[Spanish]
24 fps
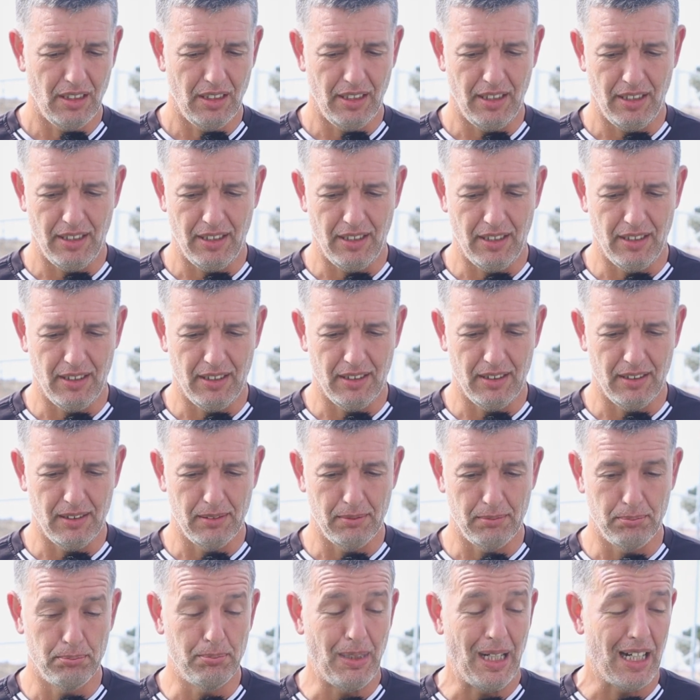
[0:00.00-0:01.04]
Eh,
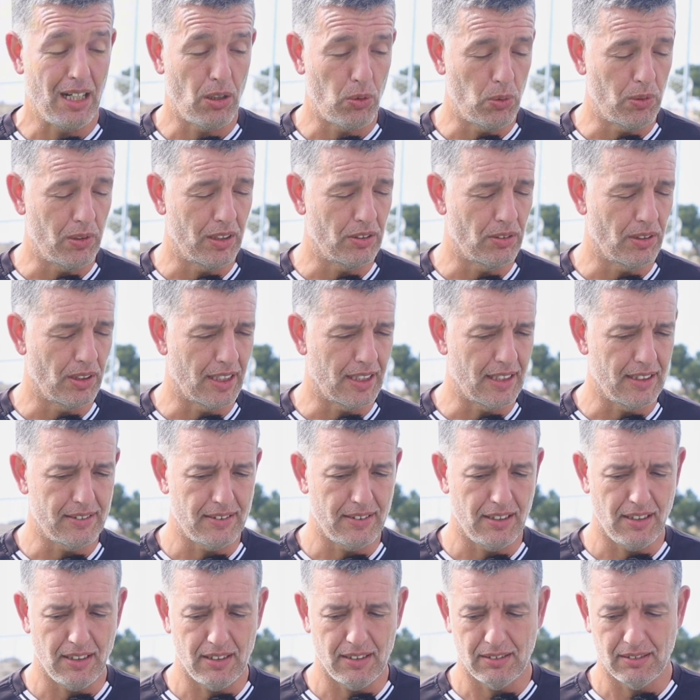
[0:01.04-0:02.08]
más jugando en
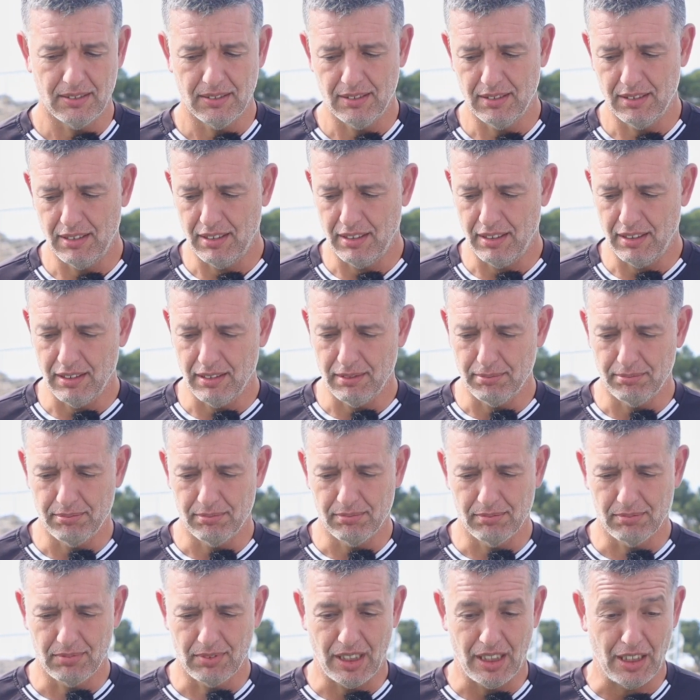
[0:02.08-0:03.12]
casa. Eh,
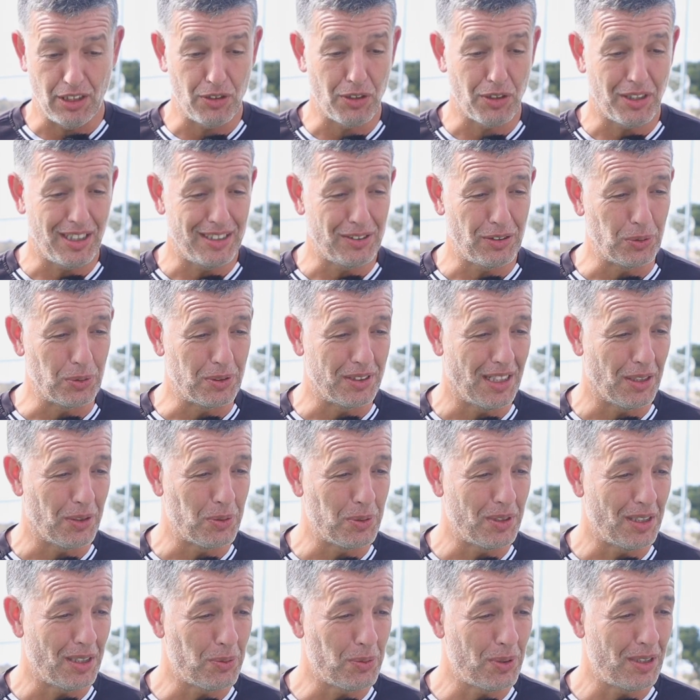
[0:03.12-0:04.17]
creo que su
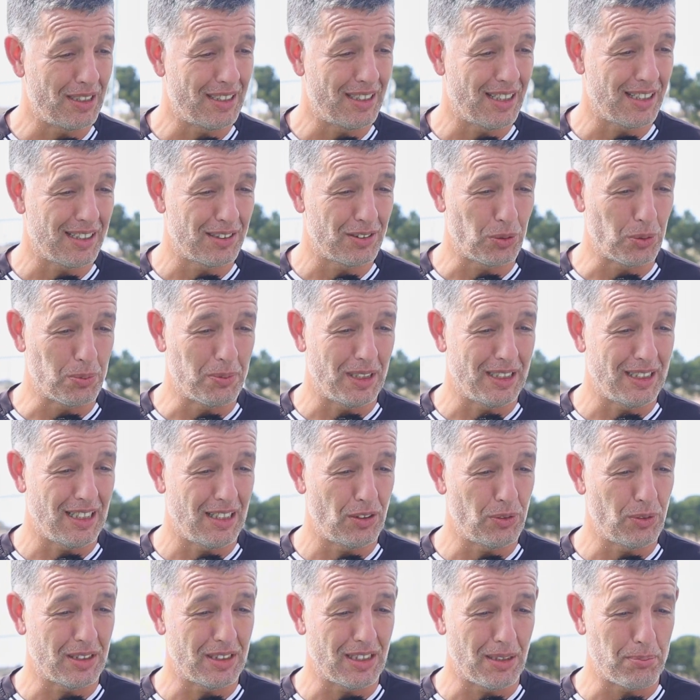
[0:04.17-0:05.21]
segunda vuelta sumada a
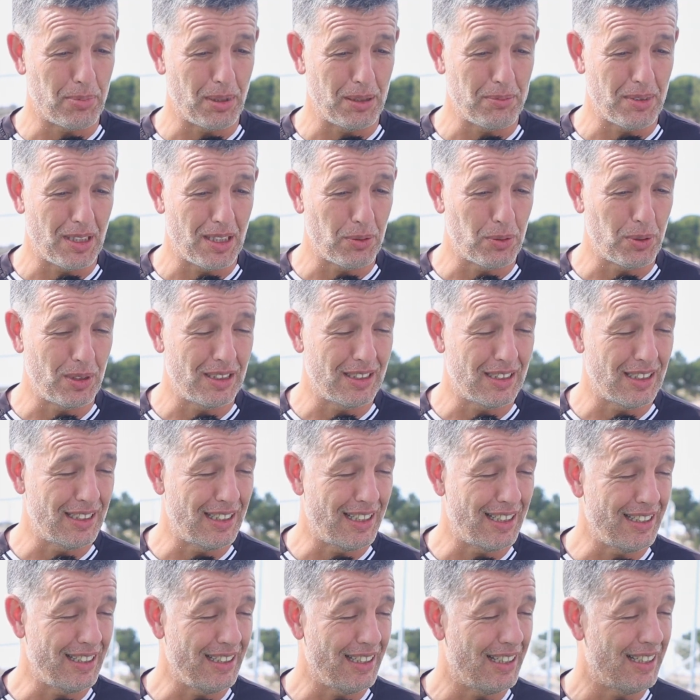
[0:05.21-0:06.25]
nuestra primera vuelta
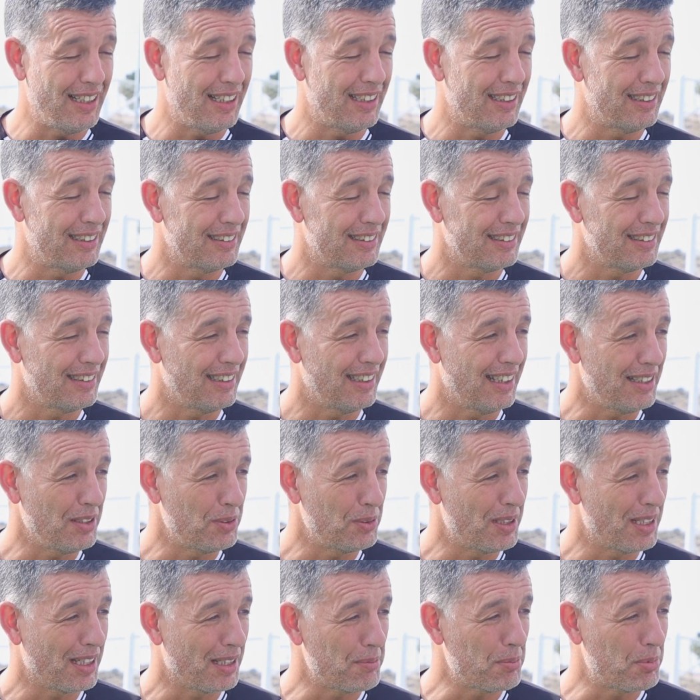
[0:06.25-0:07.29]
daría, daría
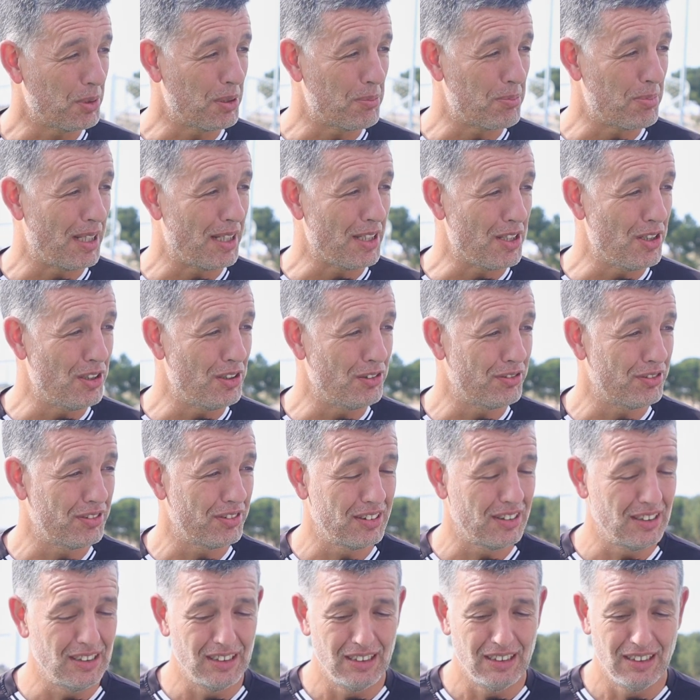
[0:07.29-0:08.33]
un equipo de playoff.
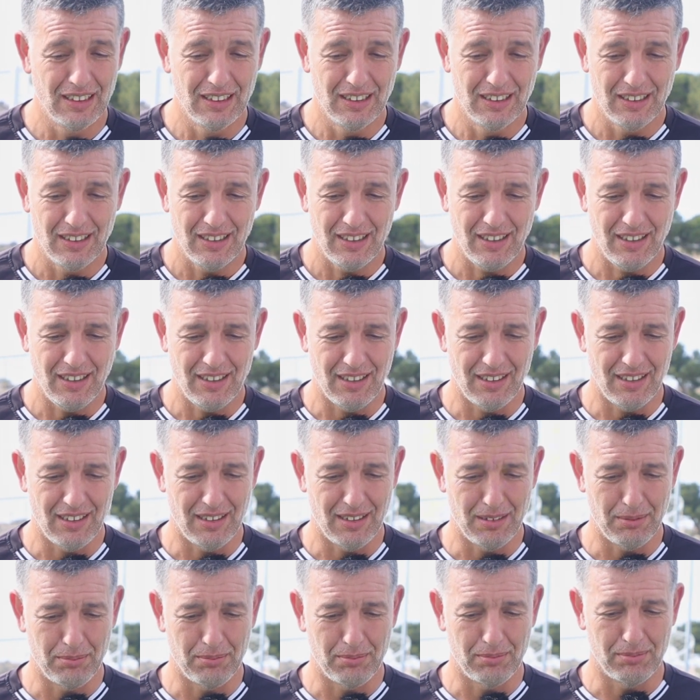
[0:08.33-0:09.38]

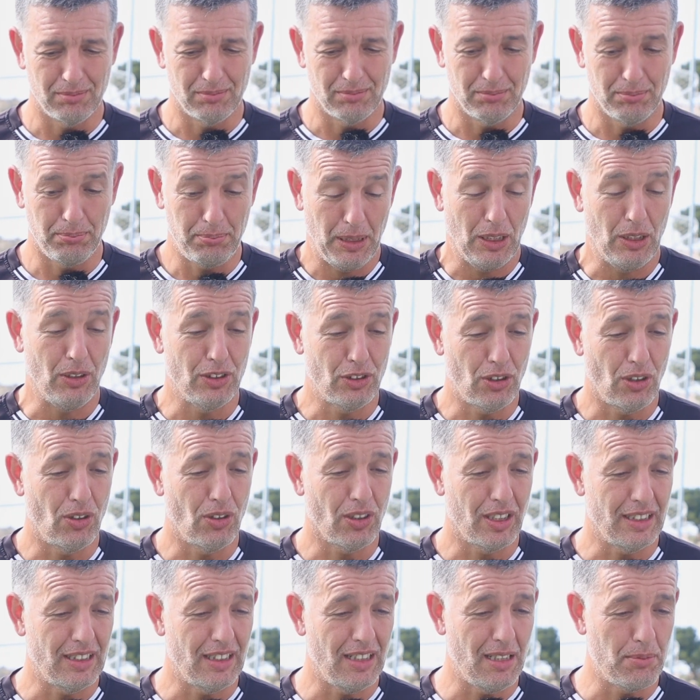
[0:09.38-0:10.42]
Eh, pero eso es lo
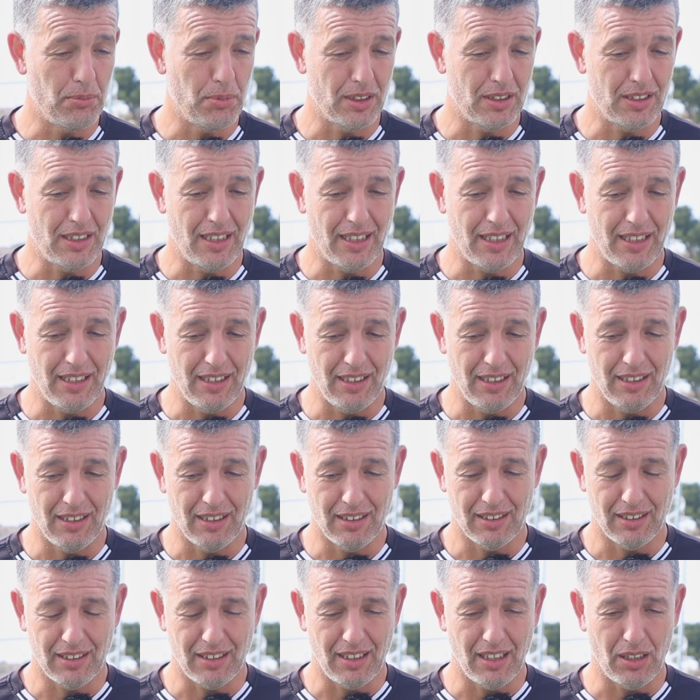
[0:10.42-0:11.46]
que te demuestra que,
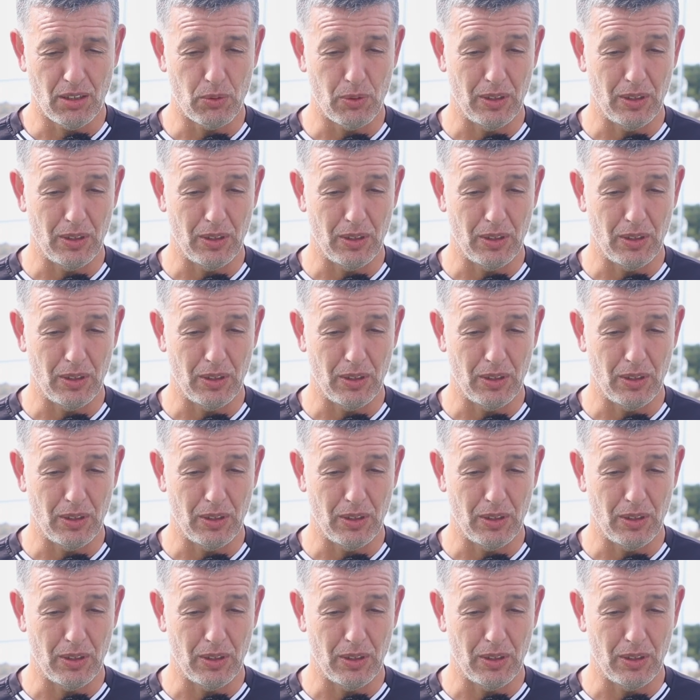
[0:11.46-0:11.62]
que,